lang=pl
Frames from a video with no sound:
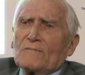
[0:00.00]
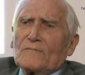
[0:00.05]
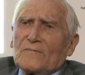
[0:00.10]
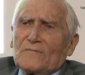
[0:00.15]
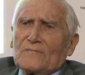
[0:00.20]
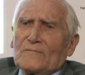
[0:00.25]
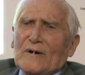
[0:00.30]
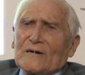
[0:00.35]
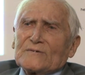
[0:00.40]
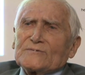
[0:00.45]

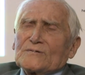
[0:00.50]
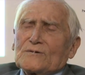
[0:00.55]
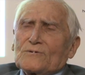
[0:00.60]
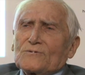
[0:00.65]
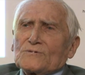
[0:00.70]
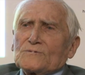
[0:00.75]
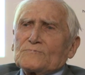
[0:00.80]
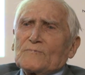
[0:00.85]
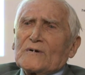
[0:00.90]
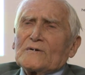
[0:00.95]
masę
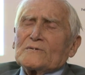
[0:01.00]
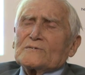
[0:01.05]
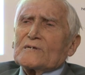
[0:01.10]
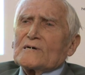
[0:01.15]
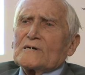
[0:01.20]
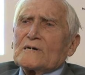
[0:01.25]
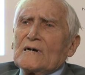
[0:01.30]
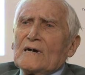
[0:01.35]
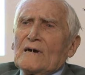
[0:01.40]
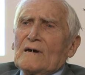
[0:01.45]

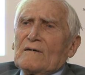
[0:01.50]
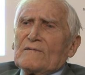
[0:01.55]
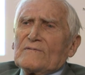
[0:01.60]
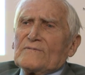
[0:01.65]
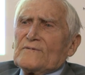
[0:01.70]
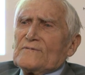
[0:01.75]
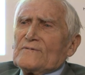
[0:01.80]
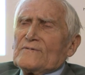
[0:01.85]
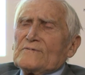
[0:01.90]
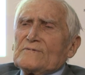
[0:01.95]
rozmaitych
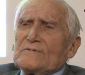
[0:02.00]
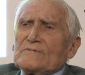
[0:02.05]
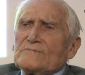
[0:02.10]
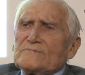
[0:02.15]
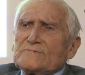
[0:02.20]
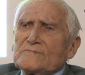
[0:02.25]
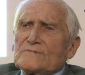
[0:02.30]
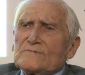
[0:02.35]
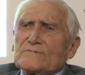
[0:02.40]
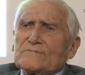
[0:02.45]
y,
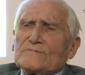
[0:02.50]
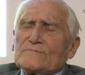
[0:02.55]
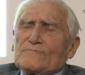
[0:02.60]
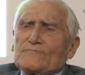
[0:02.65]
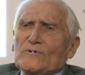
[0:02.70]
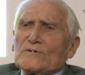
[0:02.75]
y,